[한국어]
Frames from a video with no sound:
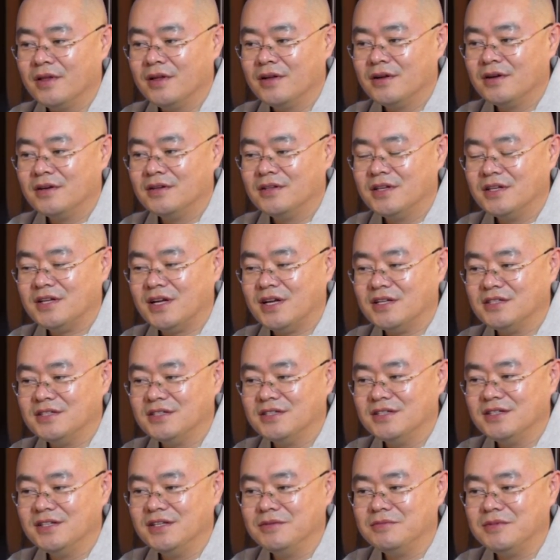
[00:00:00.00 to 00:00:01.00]
근데
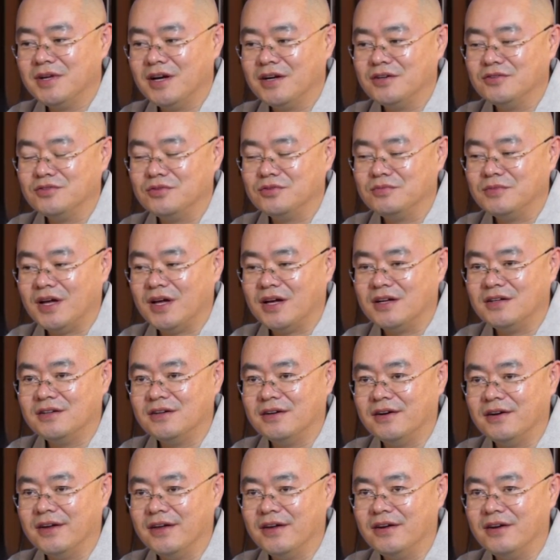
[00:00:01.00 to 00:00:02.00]
자식들 입장은 좀 다른
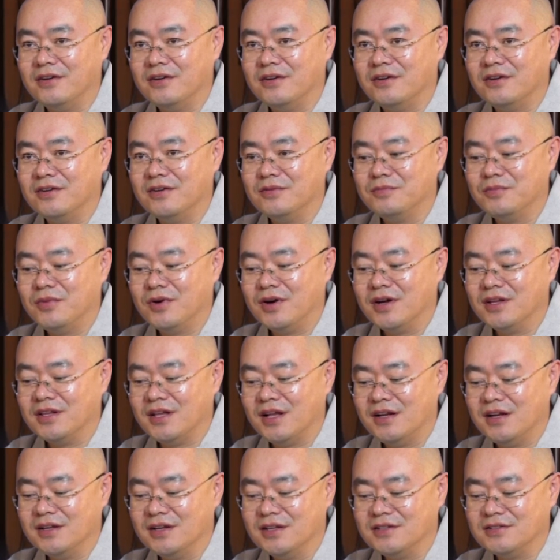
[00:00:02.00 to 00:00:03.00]
거예요. 뭐가
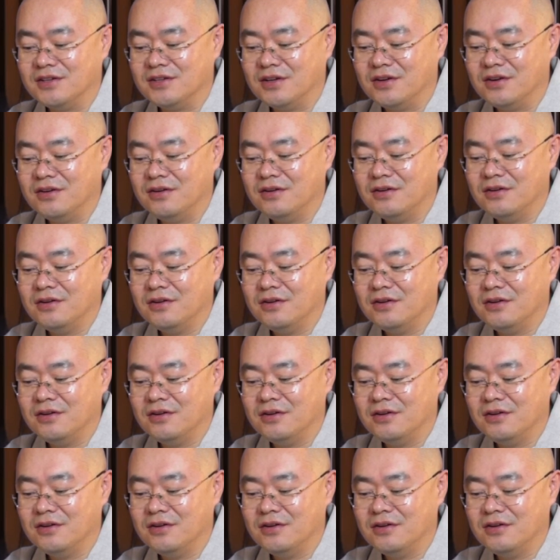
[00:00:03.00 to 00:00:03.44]
다르겠어요?